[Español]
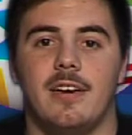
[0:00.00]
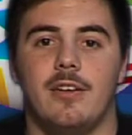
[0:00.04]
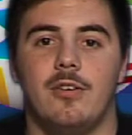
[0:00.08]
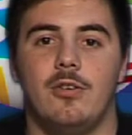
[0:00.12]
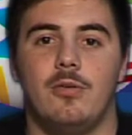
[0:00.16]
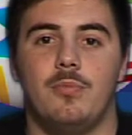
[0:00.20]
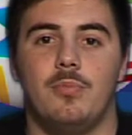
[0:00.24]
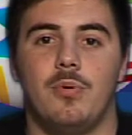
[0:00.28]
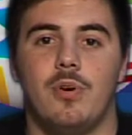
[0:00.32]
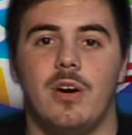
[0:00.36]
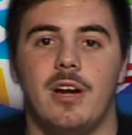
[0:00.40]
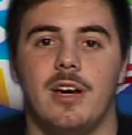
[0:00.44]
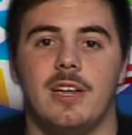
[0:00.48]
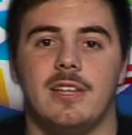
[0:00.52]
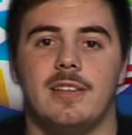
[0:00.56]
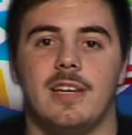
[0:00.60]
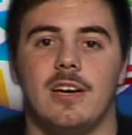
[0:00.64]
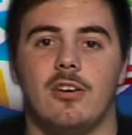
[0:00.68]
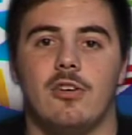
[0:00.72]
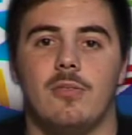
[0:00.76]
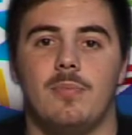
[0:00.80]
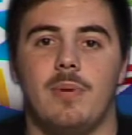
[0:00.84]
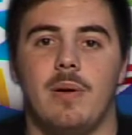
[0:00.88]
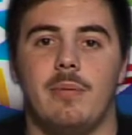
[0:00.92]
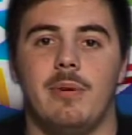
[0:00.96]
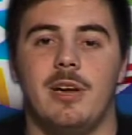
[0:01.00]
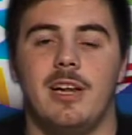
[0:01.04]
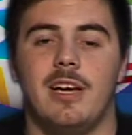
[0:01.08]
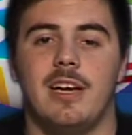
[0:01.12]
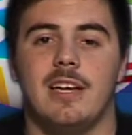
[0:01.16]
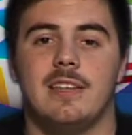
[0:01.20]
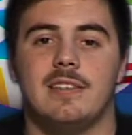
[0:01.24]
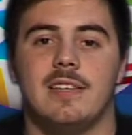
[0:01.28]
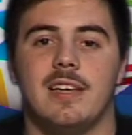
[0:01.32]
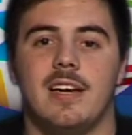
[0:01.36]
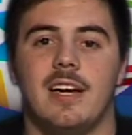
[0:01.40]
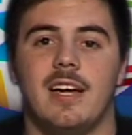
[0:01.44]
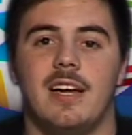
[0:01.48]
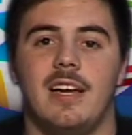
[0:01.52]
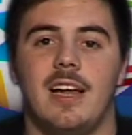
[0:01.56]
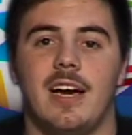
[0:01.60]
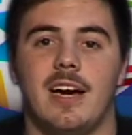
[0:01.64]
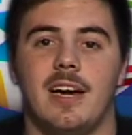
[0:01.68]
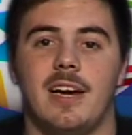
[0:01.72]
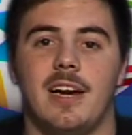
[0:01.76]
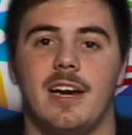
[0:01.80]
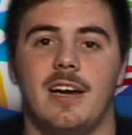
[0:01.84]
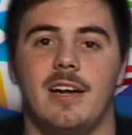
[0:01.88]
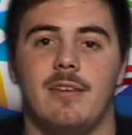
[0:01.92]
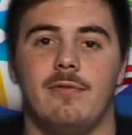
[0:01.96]
el Grupo A en esta Copa América y será la
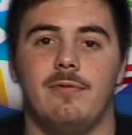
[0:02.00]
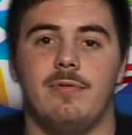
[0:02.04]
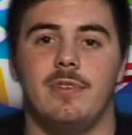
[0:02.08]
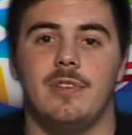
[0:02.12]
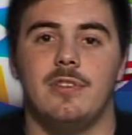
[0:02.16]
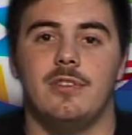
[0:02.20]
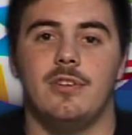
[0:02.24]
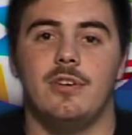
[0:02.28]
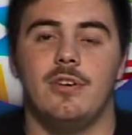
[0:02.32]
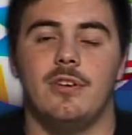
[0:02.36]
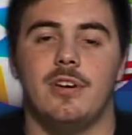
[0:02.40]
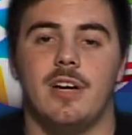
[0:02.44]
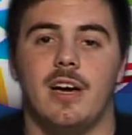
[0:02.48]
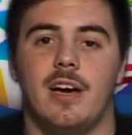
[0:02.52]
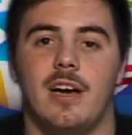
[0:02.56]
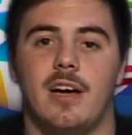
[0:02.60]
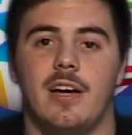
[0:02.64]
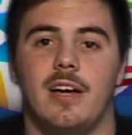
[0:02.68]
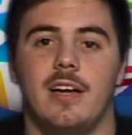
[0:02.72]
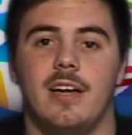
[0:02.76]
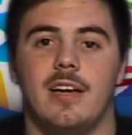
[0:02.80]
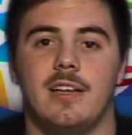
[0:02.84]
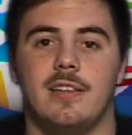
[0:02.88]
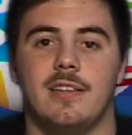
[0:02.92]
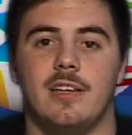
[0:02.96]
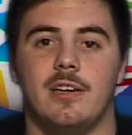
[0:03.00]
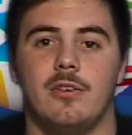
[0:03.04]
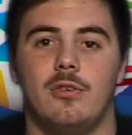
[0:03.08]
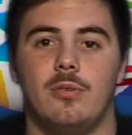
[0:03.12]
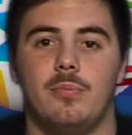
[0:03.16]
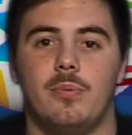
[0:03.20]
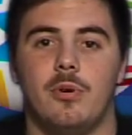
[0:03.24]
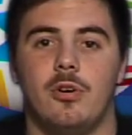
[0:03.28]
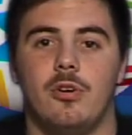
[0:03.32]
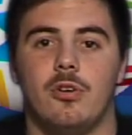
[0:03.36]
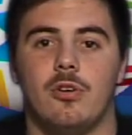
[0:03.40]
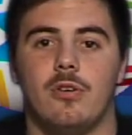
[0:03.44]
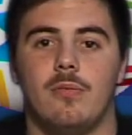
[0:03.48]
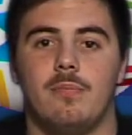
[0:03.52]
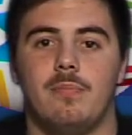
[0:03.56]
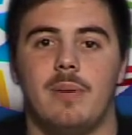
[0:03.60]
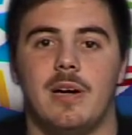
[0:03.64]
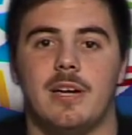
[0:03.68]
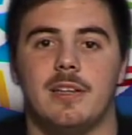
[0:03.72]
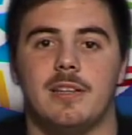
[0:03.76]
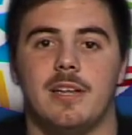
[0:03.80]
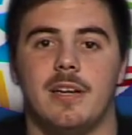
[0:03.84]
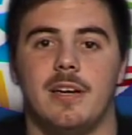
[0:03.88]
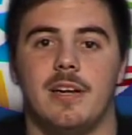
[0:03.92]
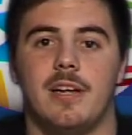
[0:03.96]
gran anfitriona. Este grupo lo
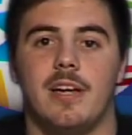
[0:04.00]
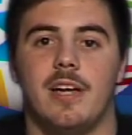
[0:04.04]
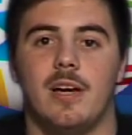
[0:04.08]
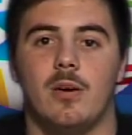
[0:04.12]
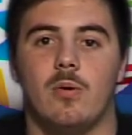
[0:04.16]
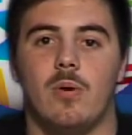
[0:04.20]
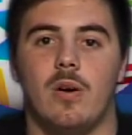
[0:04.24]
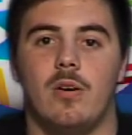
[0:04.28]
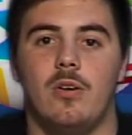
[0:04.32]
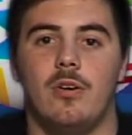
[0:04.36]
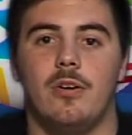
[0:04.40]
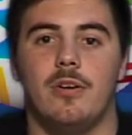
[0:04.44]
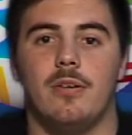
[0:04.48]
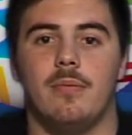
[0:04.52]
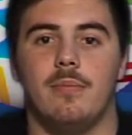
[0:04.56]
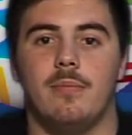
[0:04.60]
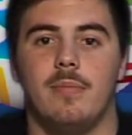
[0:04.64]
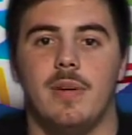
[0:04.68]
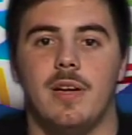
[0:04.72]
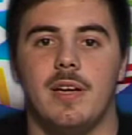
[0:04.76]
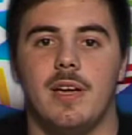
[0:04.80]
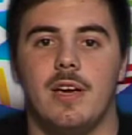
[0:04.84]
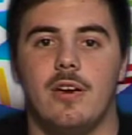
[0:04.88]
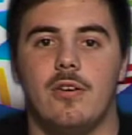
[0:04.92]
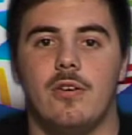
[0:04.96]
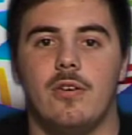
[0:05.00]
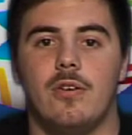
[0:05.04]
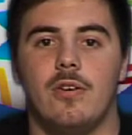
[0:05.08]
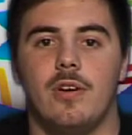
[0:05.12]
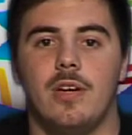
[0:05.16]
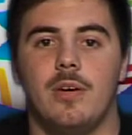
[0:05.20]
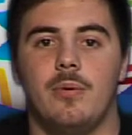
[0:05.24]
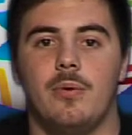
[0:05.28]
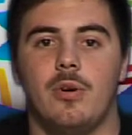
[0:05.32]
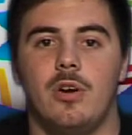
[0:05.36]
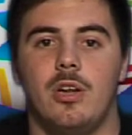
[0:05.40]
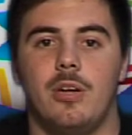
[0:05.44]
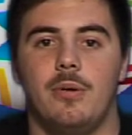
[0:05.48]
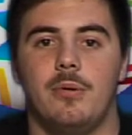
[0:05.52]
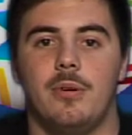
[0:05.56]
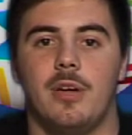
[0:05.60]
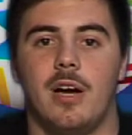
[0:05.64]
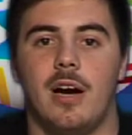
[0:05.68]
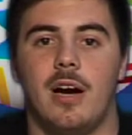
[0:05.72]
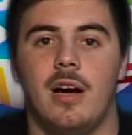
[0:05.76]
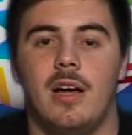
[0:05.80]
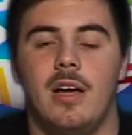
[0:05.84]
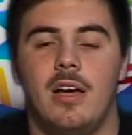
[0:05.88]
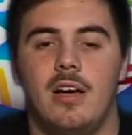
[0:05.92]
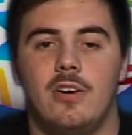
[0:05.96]
comparten Ecuador, México y
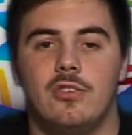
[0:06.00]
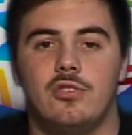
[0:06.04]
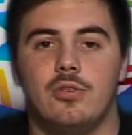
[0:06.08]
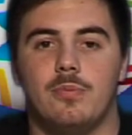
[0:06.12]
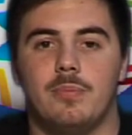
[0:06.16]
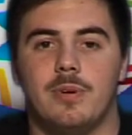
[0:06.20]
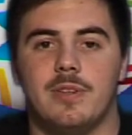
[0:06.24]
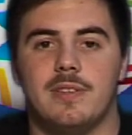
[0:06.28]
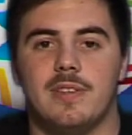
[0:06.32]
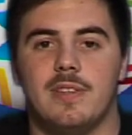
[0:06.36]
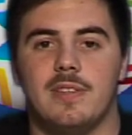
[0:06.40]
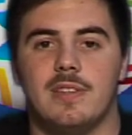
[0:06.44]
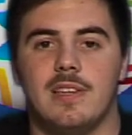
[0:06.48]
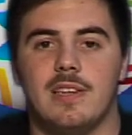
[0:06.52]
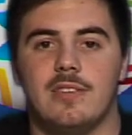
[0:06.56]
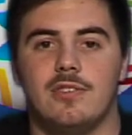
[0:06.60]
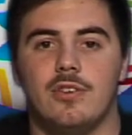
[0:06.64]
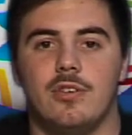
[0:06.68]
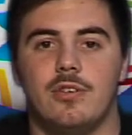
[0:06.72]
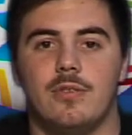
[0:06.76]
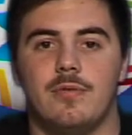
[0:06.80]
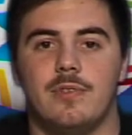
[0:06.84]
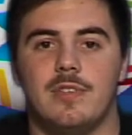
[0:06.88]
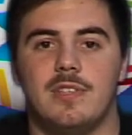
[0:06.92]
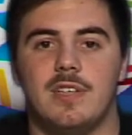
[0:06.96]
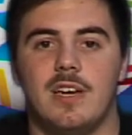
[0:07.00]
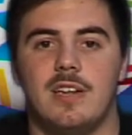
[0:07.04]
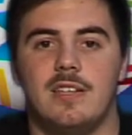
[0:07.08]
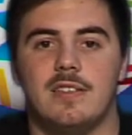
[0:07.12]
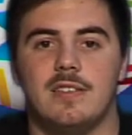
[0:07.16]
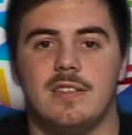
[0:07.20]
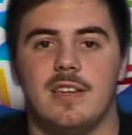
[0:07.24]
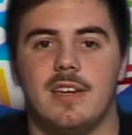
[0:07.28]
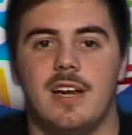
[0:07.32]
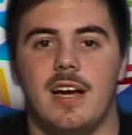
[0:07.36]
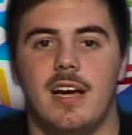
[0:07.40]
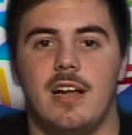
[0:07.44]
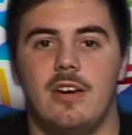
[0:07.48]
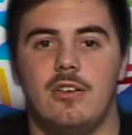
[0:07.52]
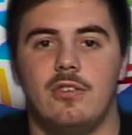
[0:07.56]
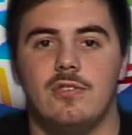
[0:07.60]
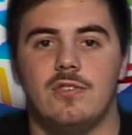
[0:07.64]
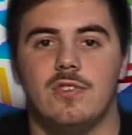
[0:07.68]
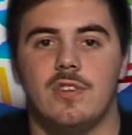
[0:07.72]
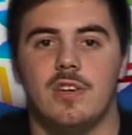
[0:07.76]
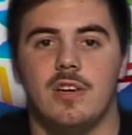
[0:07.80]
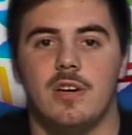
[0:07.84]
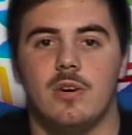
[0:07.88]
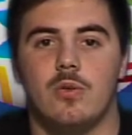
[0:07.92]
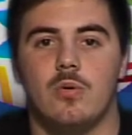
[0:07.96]
Bolivia. Su presentación oficial será el
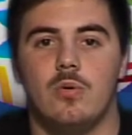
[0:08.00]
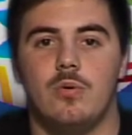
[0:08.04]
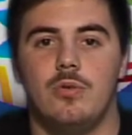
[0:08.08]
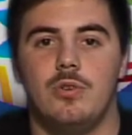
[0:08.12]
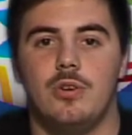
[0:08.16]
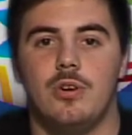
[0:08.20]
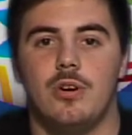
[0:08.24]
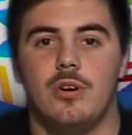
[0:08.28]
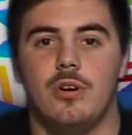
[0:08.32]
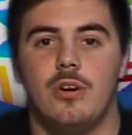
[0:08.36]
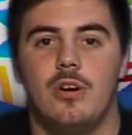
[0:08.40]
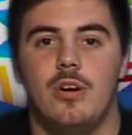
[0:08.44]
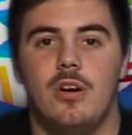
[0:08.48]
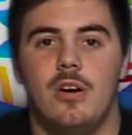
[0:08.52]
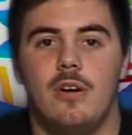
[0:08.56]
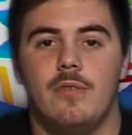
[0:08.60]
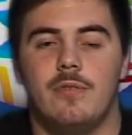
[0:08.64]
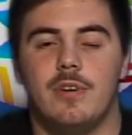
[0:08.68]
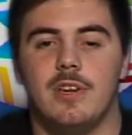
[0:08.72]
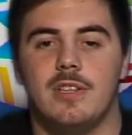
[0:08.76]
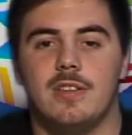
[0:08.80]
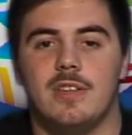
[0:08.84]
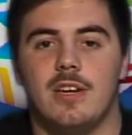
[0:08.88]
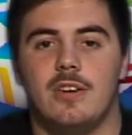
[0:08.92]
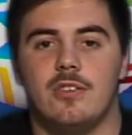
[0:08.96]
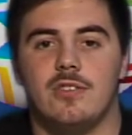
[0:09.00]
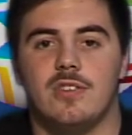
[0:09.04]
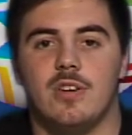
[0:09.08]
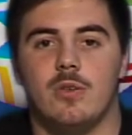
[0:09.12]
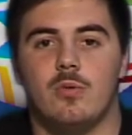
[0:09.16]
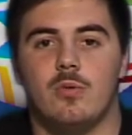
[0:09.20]
11 de junio frente a los